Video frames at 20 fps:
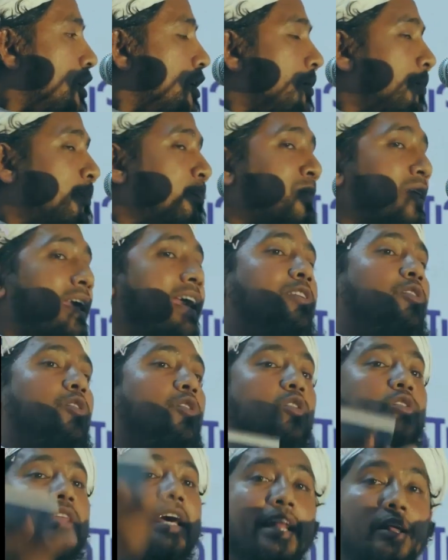উপর এই
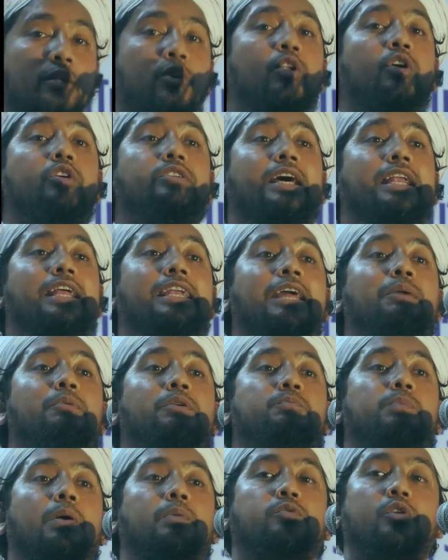জন্য তারাই হলো যারা
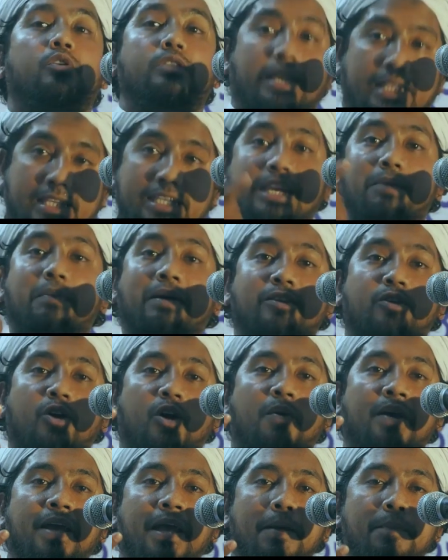নিয়ামতপ্রাপ্ত তাদেরটা মানতে
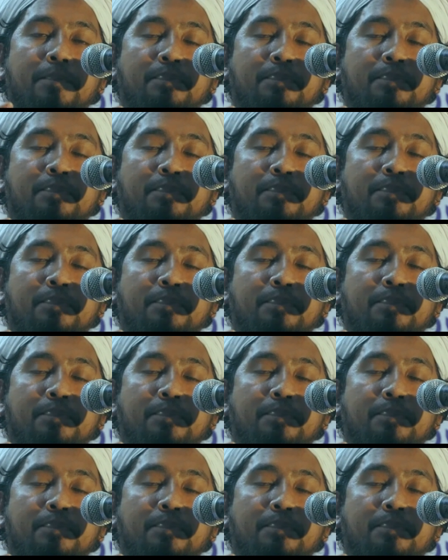হবে